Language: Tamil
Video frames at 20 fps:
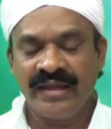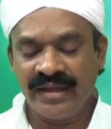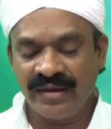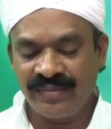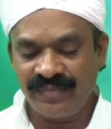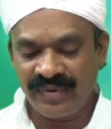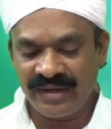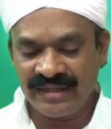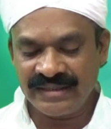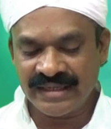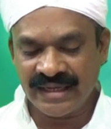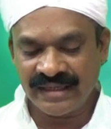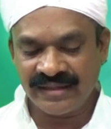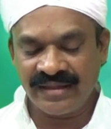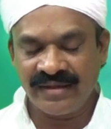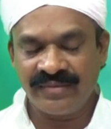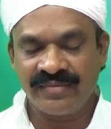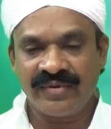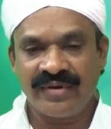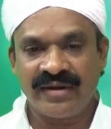எப்படி
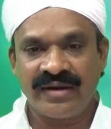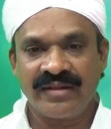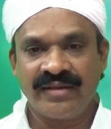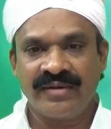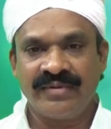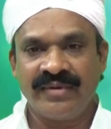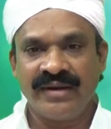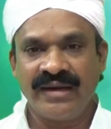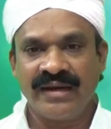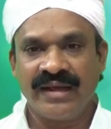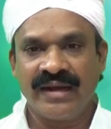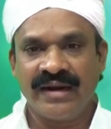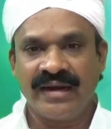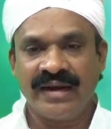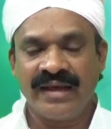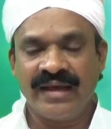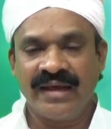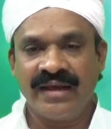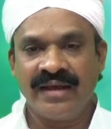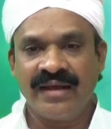சக்தி பெற்றது
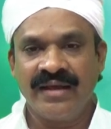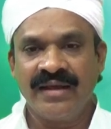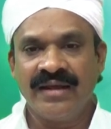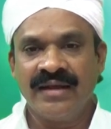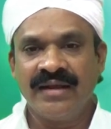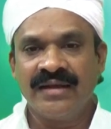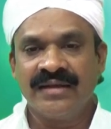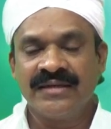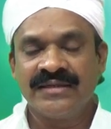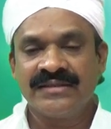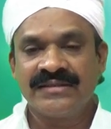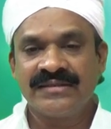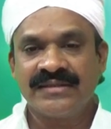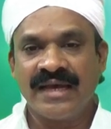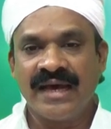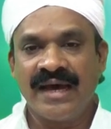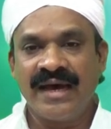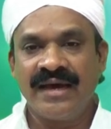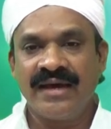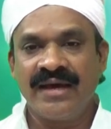அப்படிங்காங்கன்னா
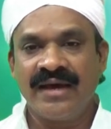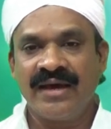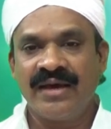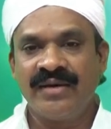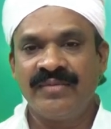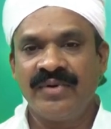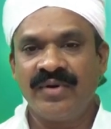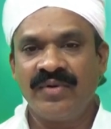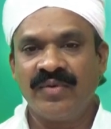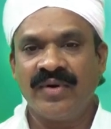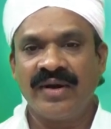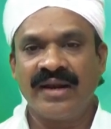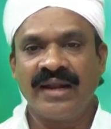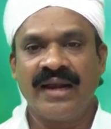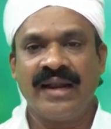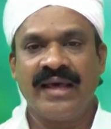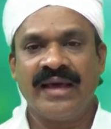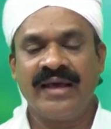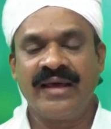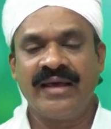சாகாமல்
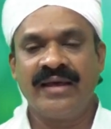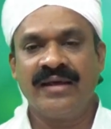உடலை